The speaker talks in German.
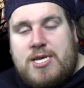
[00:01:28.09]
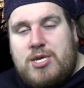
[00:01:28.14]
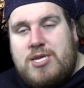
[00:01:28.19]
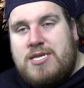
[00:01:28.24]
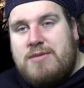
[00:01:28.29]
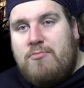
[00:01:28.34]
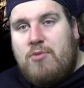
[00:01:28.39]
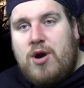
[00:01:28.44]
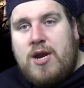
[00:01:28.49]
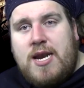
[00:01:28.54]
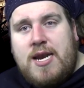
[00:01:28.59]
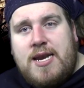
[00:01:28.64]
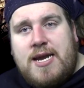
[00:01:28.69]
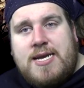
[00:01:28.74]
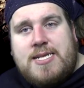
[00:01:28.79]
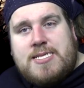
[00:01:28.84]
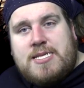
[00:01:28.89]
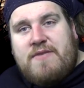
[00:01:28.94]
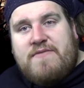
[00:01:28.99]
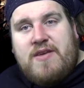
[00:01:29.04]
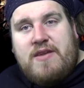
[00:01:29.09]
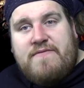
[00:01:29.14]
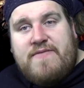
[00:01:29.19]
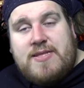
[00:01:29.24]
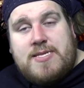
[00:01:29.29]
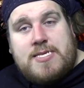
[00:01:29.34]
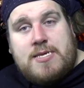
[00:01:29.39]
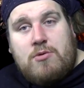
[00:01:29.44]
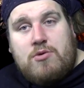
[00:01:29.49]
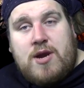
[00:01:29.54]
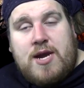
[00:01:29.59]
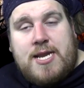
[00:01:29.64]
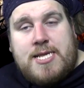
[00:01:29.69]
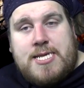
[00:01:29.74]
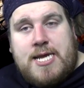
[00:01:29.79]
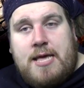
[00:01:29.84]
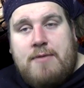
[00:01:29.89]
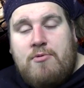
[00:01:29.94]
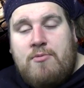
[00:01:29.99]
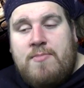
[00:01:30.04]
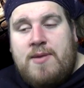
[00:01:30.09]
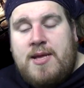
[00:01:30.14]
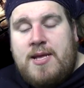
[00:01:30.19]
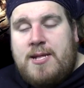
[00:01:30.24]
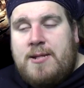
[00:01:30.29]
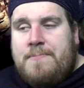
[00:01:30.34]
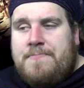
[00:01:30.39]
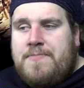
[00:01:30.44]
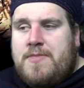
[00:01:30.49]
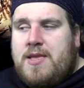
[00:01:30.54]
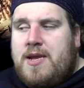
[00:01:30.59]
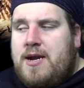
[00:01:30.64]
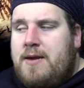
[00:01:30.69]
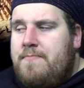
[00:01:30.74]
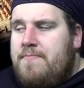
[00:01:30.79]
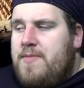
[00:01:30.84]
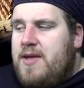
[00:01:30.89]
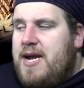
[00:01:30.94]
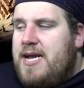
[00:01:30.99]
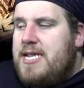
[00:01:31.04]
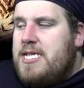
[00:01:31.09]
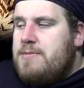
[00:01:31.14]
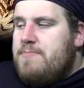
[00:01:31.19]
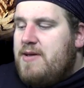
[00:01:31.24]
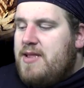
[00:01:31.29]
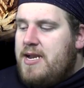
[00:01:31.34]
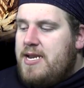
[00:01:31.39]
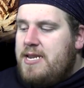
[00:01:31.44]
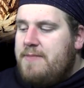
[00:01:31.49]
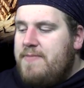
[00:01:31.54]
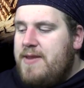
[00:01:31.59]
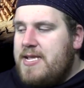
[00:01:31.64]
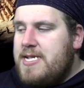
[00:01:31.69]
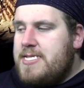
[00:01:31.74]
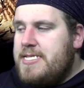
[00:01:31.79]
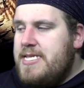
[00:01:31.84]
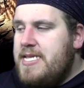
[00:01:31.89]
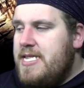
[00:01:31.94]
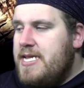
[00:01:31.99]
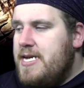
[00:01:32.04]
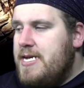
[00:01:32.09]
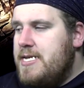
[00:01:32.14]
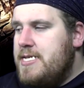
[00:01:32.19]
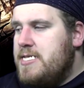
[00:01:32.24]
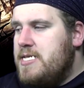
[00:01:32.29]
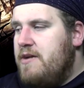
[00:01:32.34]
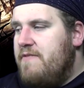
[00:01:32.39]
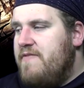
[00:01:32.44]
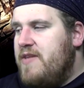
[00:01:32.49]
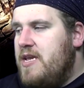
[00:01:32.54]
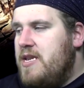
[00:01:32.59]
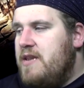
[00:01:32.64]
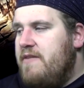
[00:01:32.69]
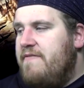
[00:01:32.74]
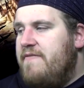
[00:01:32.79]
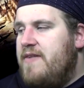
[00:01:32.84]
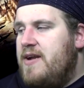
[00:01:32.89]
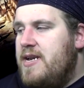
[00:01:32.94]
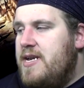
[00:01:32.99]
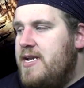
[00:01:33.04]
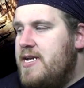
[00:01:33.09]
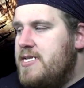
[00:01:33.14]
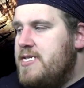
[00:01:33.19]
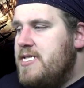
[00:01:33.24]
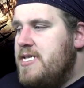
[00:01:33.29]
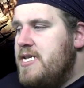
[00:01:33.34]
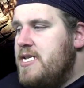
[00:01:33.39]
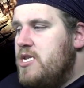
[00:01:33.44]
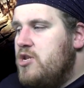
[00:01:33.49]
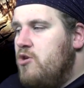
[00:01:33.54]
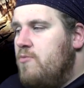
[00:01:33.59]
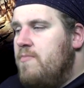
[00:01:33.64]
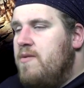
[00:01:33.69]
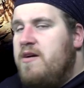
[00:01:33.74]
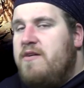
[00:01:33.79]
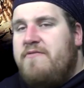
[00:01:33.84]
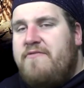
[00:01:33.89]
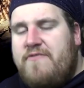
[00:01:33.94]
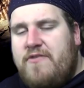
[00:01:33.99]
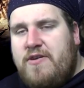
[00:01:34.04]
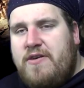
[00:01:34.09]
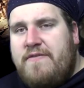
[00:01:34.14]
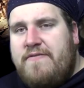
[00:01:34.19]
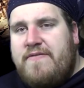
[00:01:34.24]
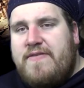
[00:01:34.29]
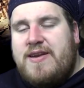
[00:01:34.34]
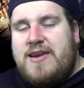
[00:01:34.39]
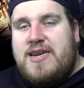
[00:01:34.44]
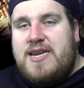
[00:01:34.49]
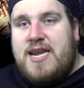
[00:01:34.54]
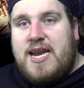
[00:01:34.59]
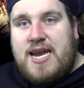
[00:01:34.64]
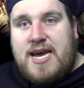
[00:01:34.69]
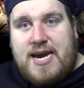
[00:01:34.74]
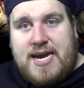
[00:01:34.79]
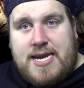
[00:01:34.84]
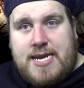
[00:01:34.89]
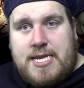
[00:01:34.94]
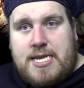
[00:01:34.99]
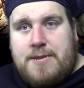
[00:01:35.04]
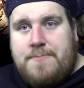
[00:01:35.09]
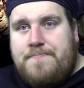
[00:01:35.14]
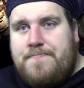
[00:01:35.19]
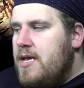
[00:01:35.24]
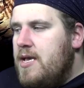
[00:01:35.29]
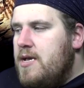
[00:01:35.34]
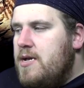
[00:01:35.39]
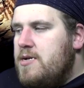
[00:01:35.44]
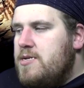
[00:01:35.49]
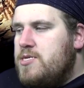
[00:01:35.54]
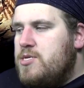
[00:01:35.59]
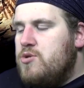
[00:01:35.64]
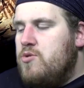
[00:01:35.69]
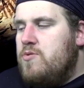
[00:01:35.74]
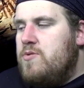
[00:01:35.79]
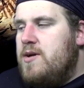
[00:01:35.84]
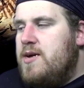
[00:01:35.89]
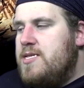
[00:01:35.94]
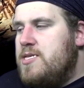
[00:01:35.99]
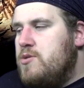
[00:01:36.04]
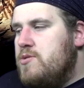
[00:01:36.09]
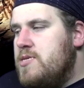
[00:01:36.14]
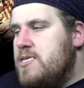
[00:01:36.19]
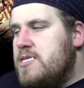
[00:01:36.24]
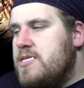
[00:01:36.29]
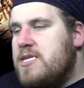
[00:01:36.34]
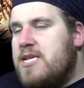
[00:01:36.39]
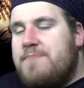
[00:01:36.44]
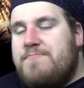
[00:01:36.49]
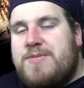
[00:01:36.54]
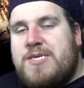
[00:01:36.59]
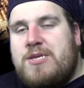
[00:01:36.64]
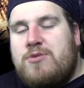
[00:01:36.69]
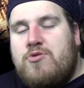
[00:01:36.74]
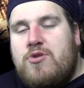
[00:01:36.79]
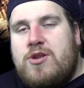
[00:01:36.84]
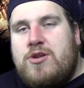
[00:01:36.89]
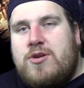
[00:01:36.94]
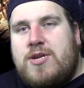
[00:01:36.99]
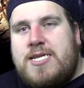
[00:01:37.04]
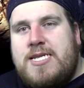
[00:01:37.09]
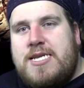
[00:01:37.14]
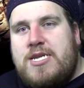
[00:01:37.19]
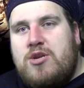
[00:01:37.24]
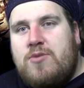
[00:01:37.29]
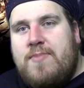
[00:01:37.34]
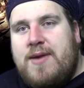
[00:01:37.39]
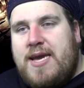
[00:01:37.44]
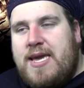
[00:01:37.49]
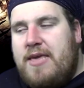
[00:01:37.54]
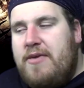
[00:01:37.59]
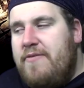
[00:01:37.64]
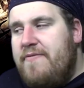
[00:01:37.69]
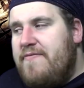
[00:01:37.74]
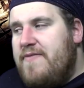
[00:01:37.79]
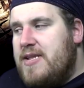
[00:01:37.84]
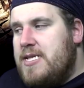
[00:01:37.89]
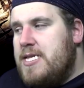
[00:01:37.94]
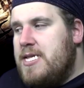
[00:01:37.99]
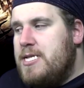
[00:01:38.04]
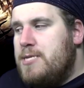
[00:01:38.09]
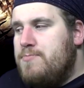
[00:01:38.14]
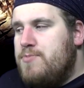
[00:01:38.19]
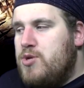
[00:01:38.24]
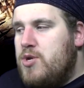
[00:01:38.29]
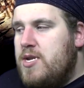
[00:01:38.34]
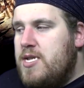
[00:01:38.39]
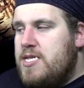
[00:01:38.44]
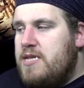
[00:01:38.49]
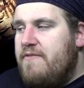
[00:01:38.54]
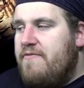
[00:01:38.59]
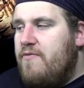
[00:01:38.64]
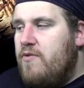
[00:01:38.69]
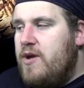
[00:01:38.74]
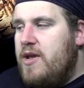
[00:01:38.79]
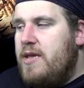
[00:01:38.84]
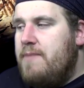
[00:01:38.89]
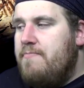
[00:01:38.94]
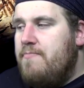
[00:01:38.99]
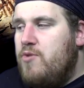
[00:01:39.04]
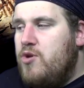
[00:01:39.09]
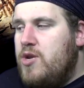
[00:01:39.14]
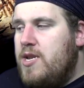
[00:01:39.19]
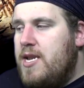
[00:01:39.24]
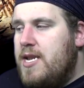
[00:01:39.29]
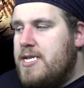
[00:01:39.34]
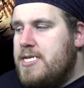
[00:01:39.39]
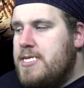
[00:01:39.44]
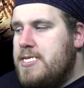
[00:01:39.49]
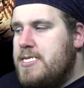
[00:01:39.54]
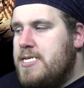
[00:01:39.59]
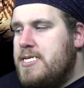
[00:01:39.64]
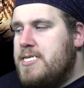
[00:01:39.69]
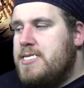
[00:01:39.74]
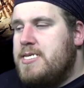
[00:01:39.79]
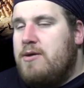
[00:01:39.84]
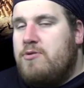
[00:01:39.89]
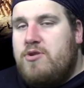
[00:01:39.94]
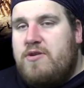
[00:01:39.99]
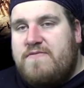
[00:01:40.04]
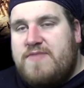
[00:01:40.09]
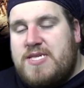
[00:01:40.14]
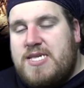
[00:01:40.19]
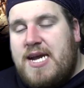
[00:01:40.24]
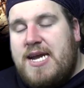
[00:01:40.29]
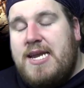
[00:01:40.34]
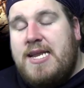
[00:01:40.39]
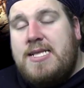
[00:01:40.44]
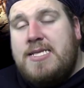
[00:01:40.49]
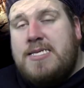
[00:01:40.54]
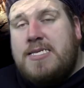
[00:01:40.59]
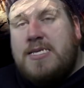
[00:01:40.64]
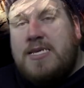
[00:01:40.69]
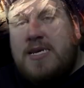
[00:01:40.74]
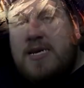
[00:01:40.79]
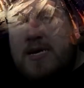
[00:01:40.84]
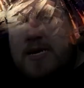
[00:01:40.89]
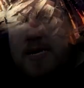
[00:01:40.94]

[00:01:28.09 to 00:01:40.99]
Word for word: Also das Immortalized ist auf jeden Fall ein saugeiles Album. Ähm, eines meiner Lieblingslieder ist auf jeden Fall das Lied Nummer 5, Delight. So, ansonsten gibt es natürlich noch das Lied Nummer 11, das ich jetzt besonders hervorheben möchte. Das ist das Sound of Silence.